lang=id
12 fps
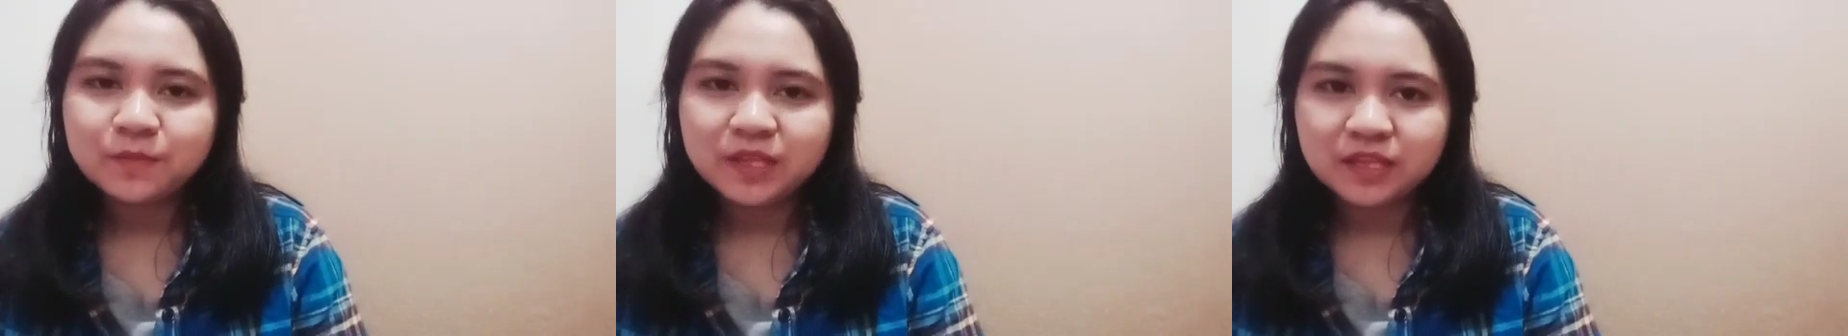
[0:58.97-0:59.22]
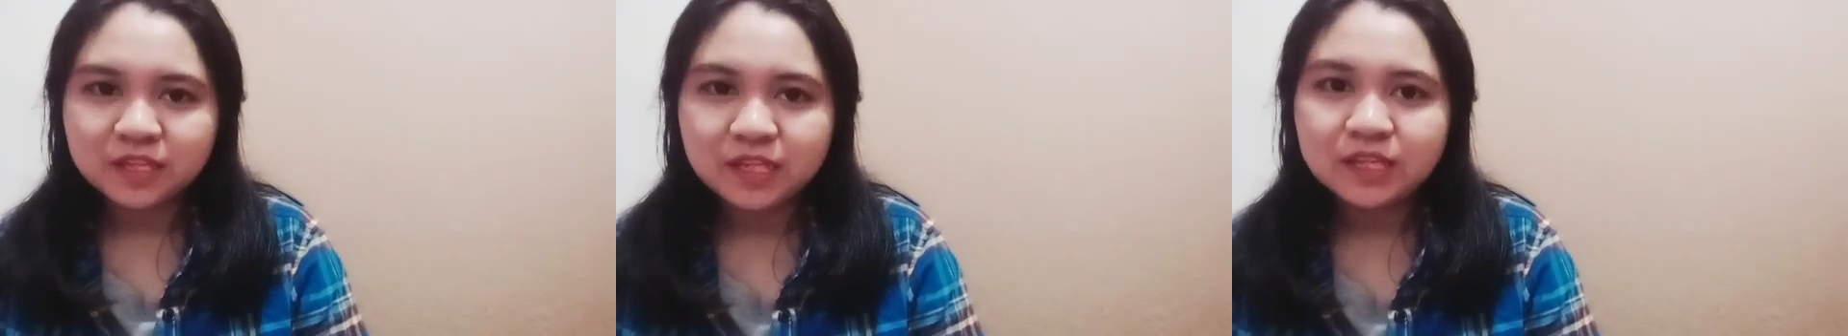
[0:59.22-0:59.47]

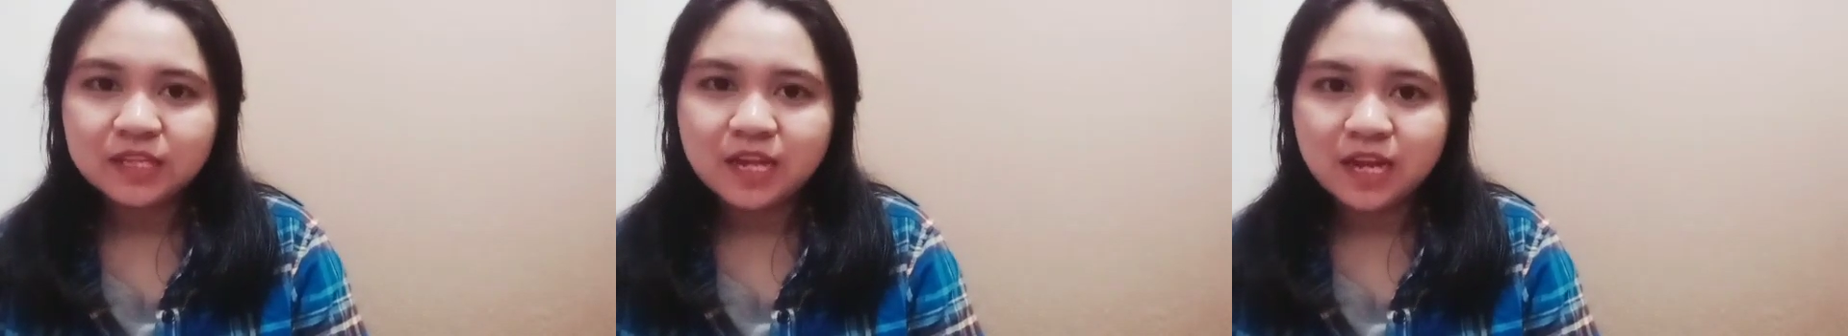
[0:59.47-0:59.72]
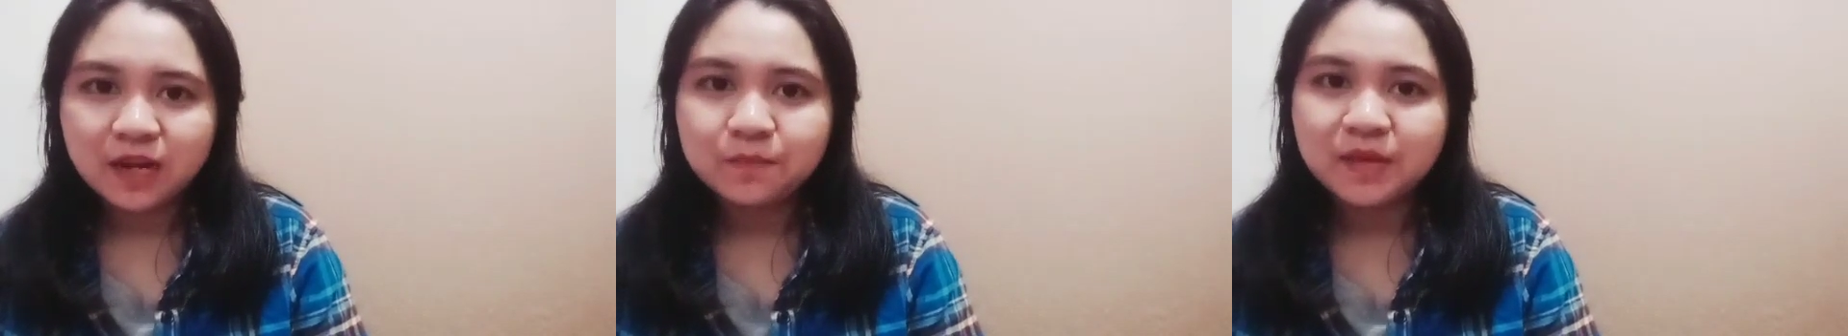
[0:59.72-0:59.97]
penting
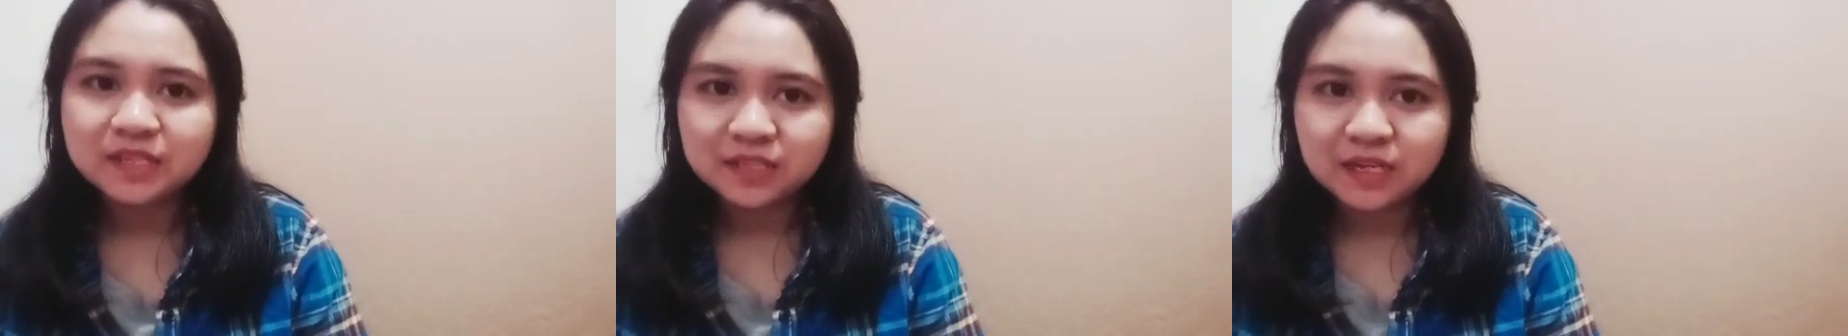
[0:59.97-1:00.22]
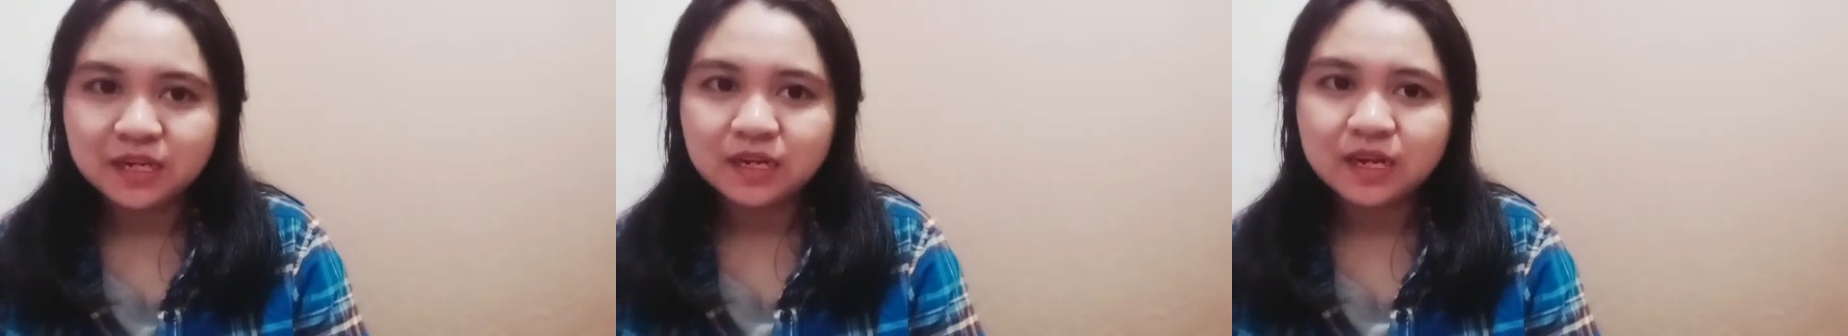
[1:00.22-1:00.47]
dalam
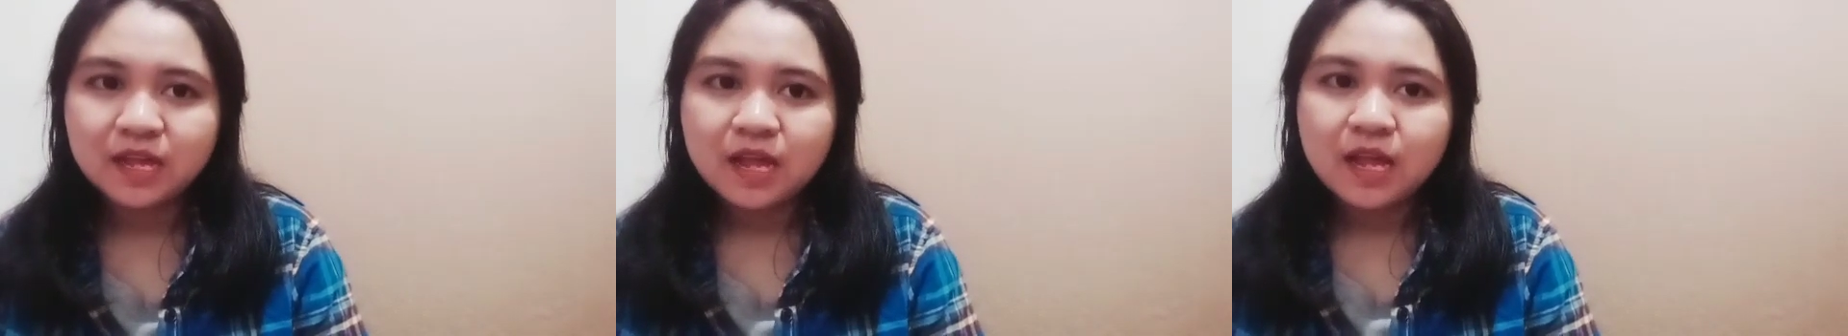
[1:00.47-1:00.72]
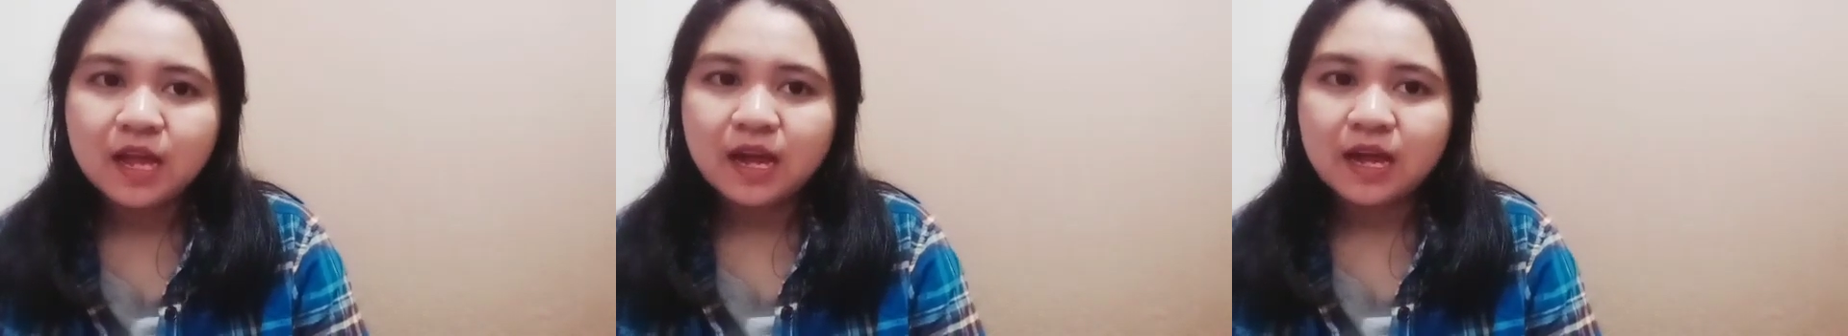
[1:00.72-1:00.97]
masker
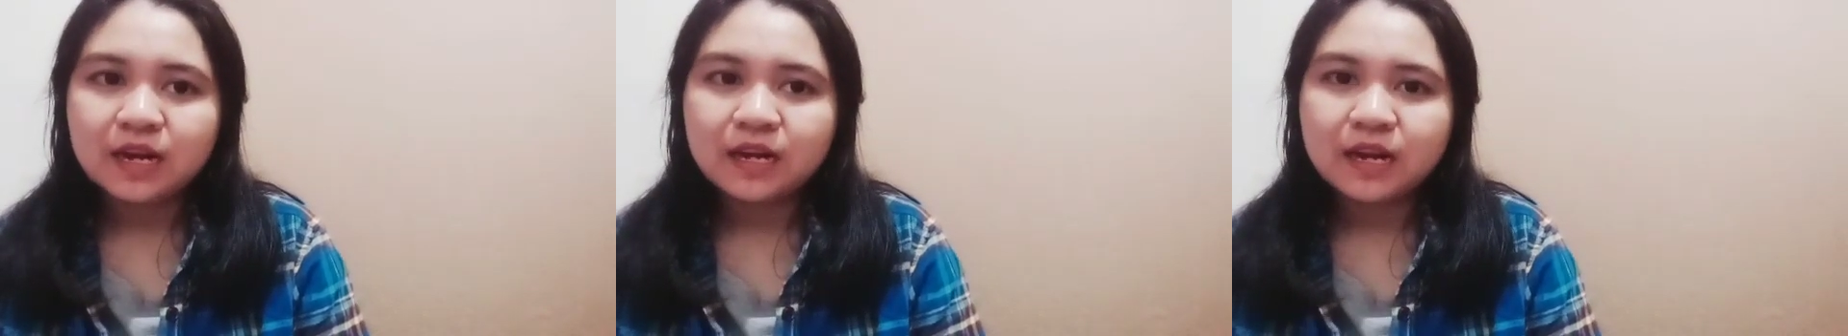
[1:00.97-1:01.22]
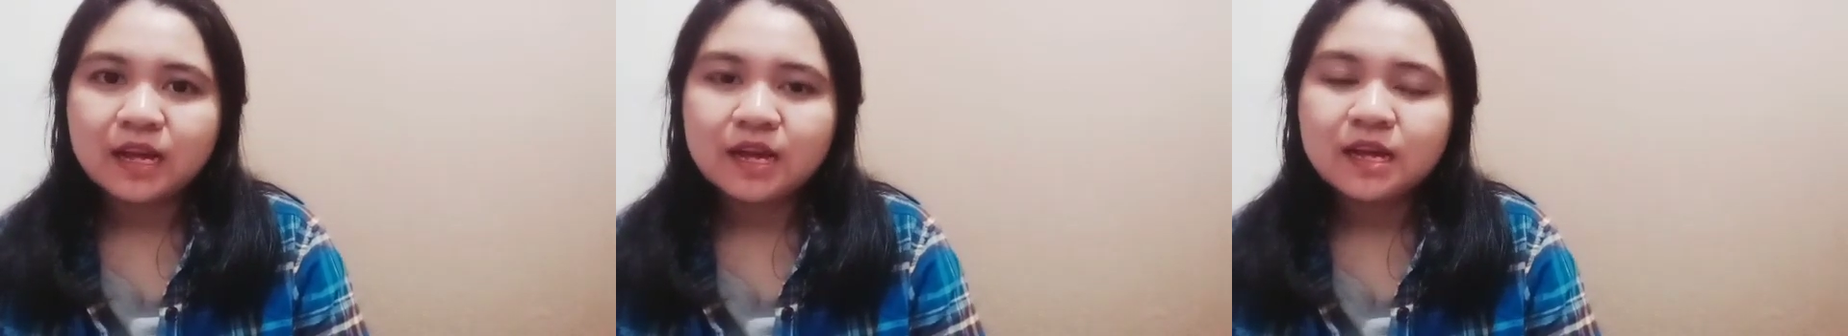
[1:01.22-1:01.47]

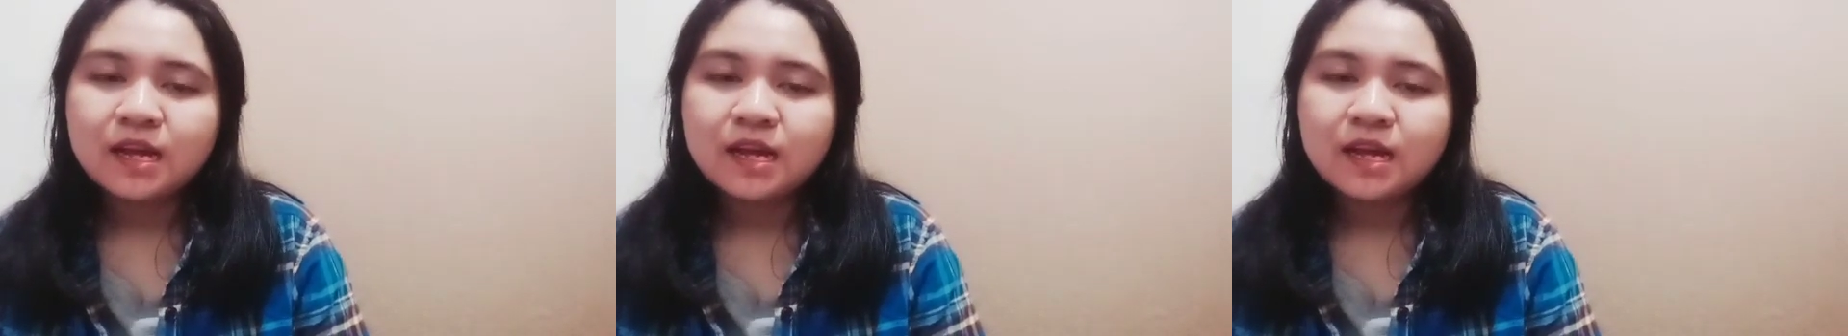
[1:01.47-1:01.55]
karena